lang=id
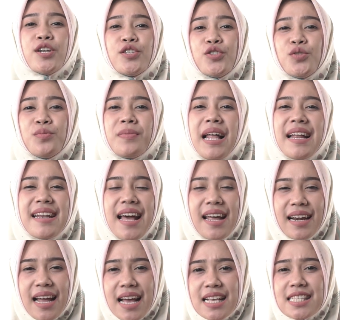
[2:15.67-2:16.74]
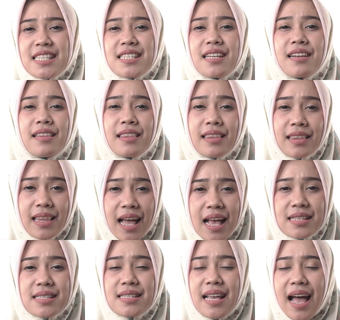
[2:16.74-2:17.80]
jumlah darah
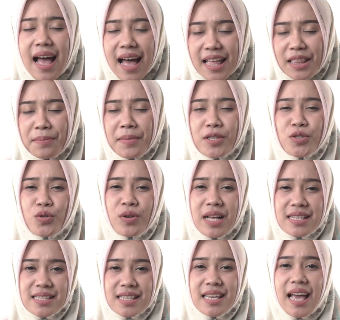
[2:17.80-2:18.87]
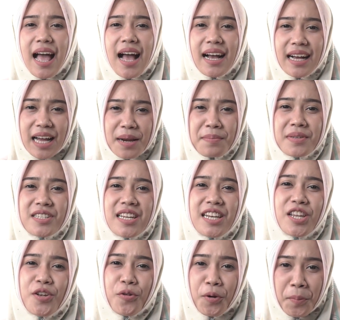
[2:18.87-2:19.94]
serta saat menstruasi akan
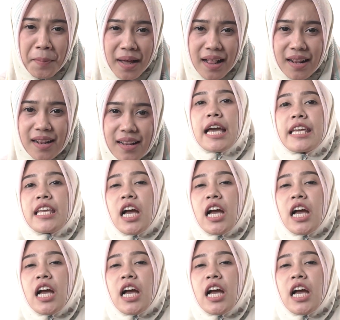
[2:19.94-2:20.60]
menjadi normal.